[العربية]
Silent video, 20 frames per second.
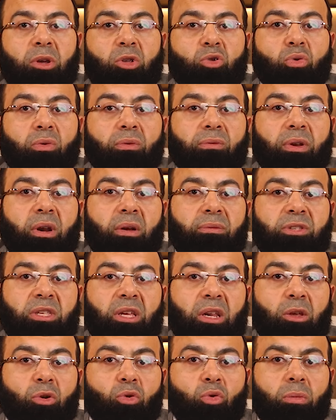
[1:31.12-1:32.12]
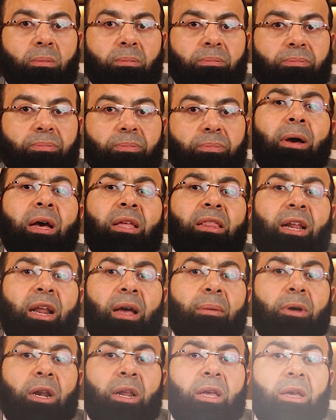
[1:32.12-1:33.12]
بيته في نفس اليوم بعد
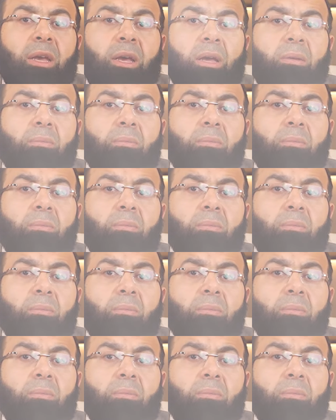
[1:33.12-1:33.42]
العمليه